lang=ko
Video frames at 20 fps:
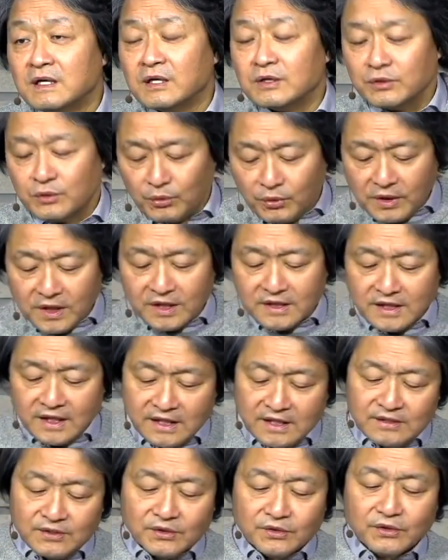놀랍게
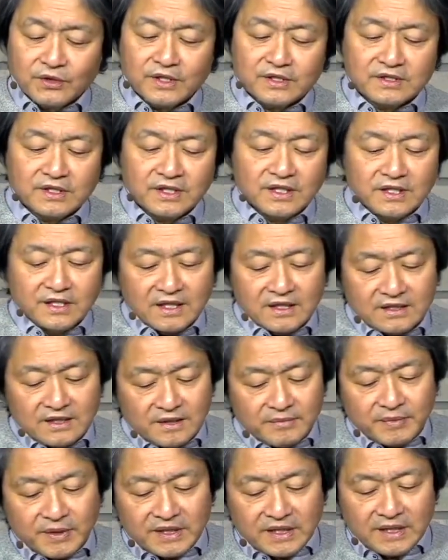이 성경에서 얘기하는 이,
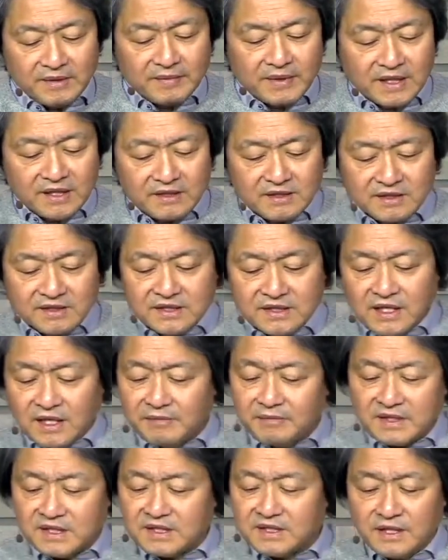말, 이 말이
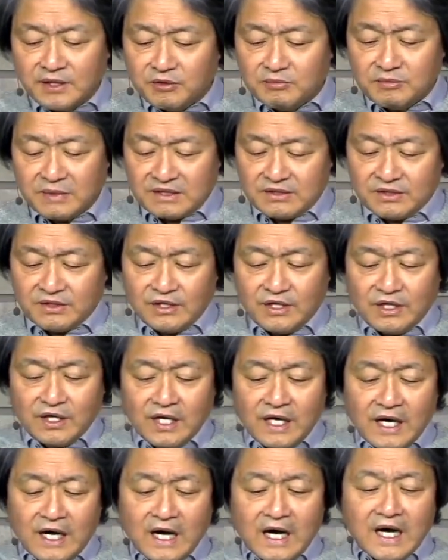그냥 그대로 맞아요.
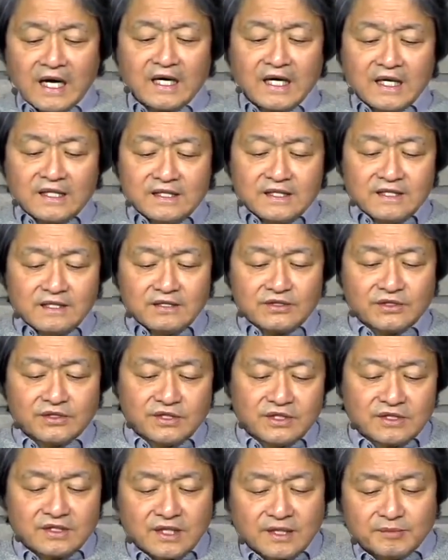악한 일을
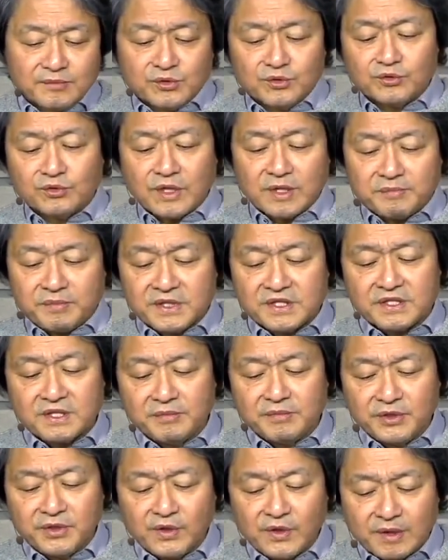저지른 사람은 누구나 빛을
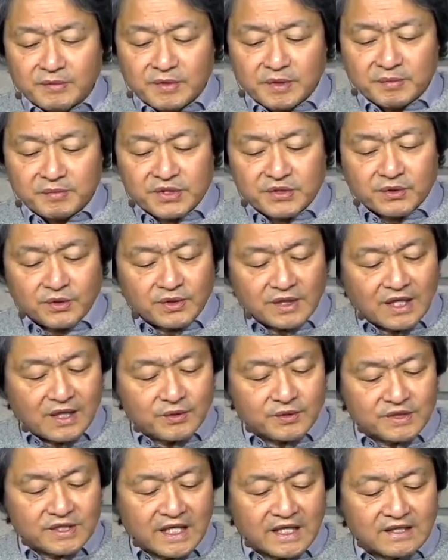미워하며 빛으로
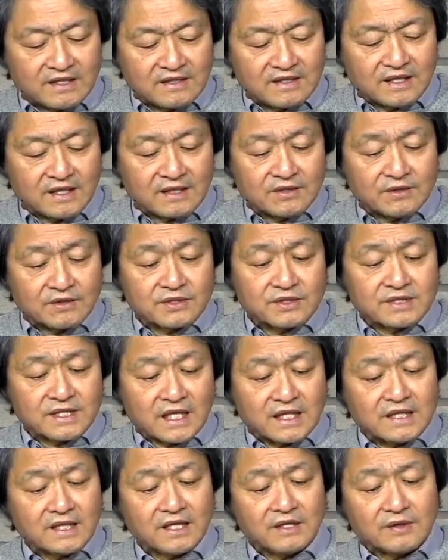나오지 않는다. 그것은
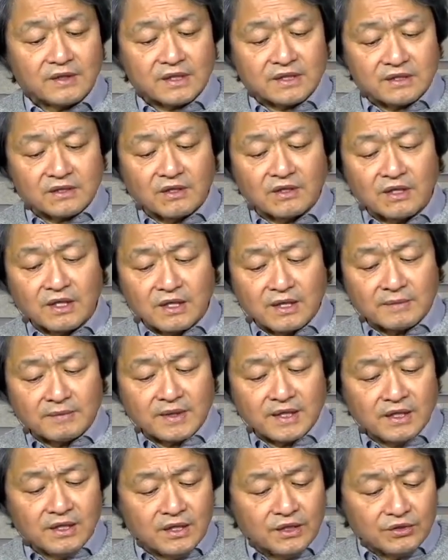자기 행위가
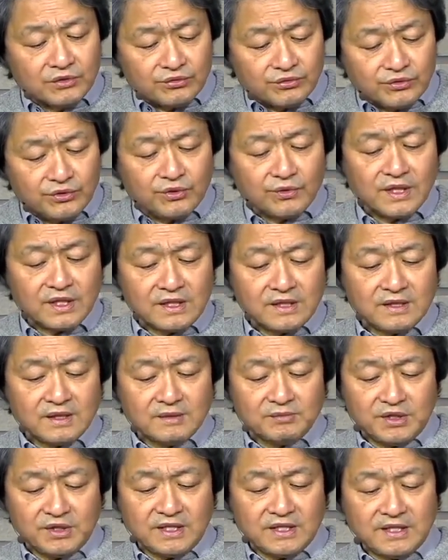드러날까봐 두려워하기
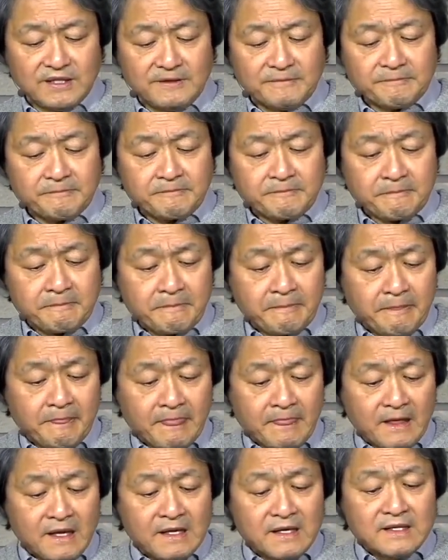때문이다.
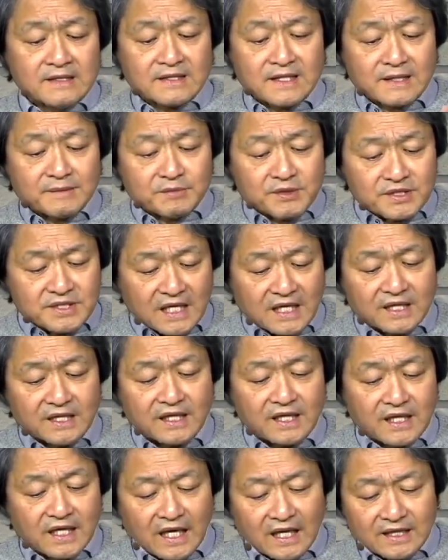사람들은 자기
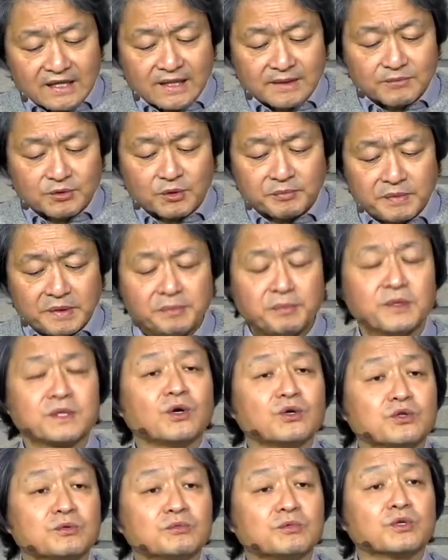행위가 악함으로 빛보다
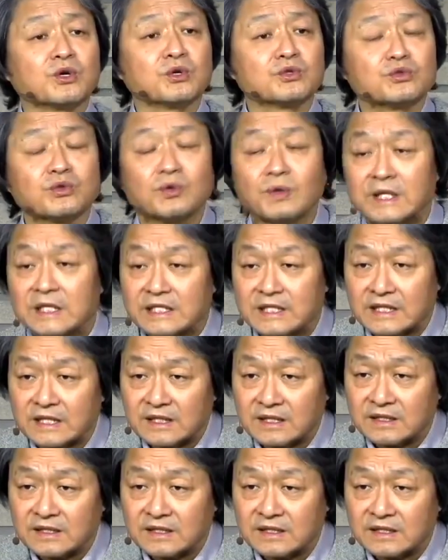어둠을 더 좋아한다.